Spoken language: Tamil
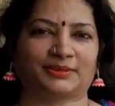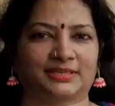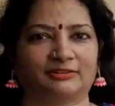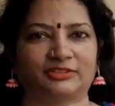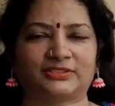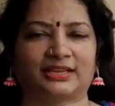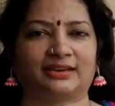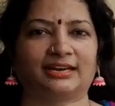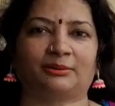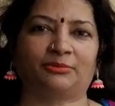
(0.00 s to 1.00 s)
பசங்களை வச்சு
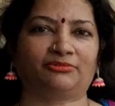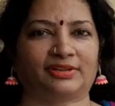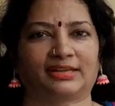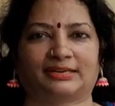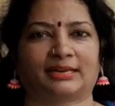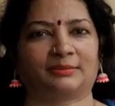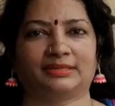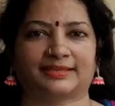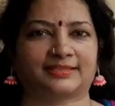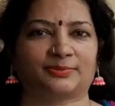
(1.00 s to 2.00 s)
செய்யலாம் நம்மளும் ஃப்ரீயாக இருக்க
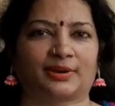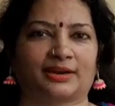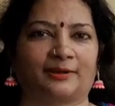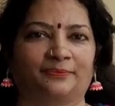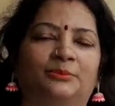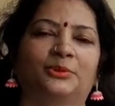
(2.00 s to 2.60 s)
டைமில் செஞ்சு பார்க்கலாம்